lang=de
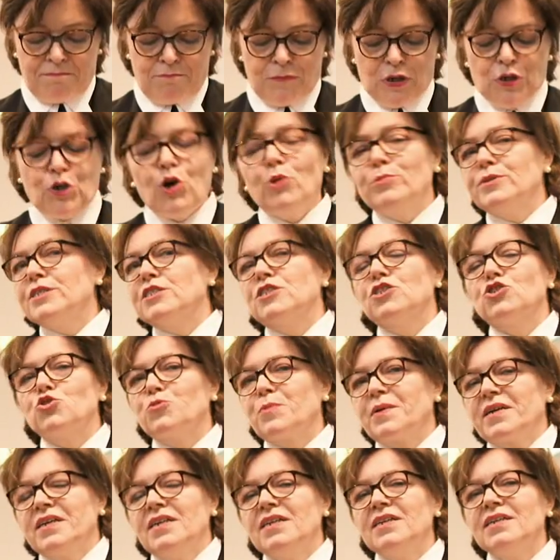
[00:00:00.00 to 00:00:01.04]
Man kommt ins
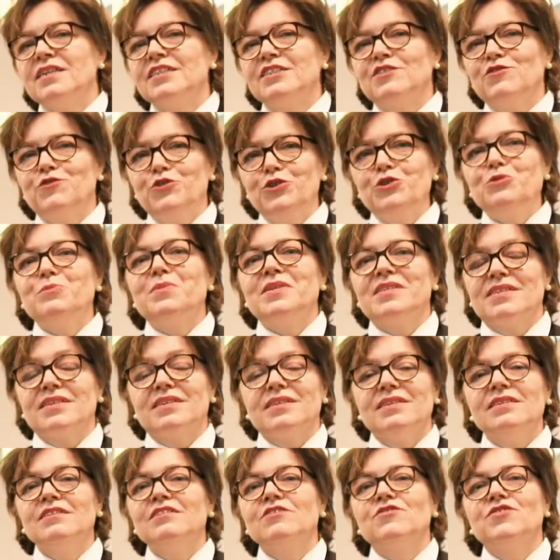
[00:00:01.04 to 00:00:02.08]
Gespräch, als würde man
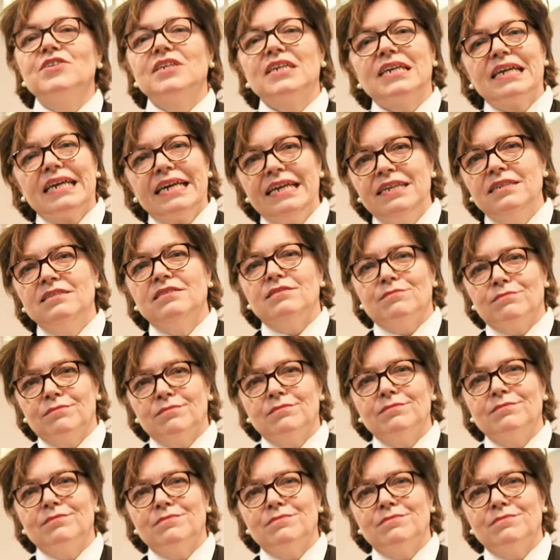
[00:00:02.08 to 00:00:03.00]
sich irgendwie kennen.